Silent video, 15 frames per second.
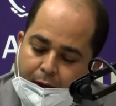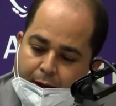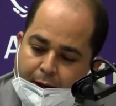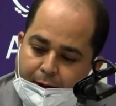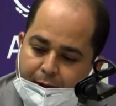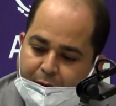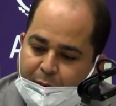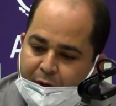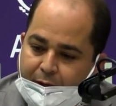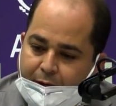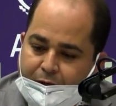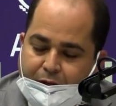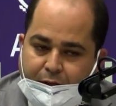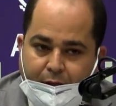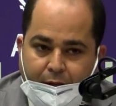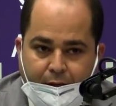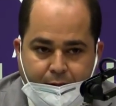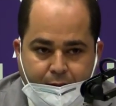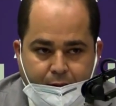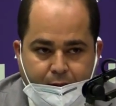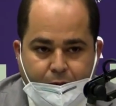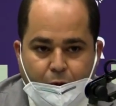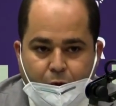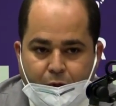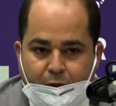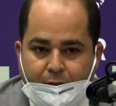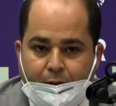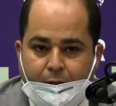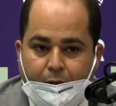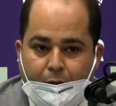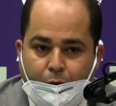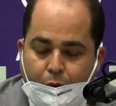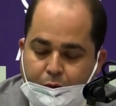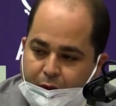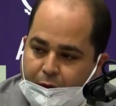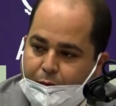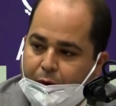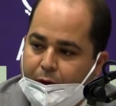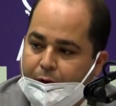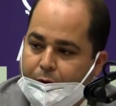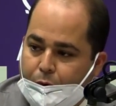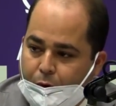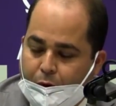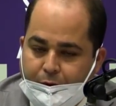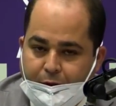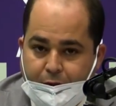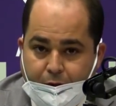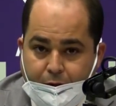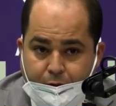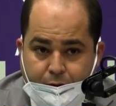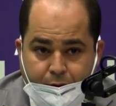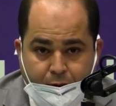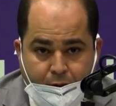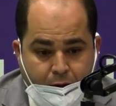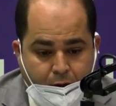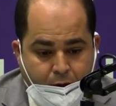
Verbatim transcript: à arrimer gérer à cette société de savoir et de connaissances